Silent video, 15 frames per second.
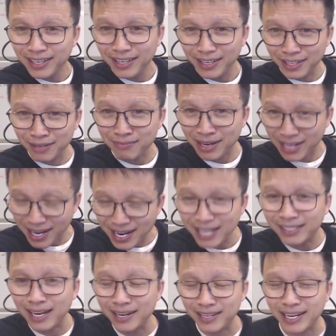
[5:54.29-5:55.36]
Nhưng mà để đi
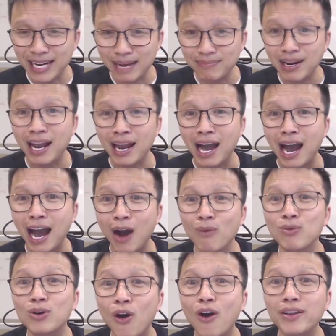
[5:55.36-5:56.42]
tới được cái điểm là ông
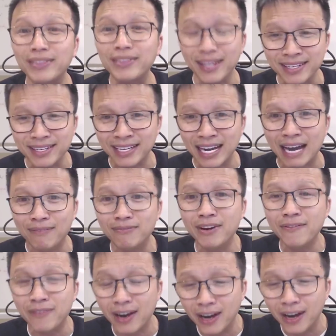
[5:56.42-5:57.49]
có tình cảm với vợ.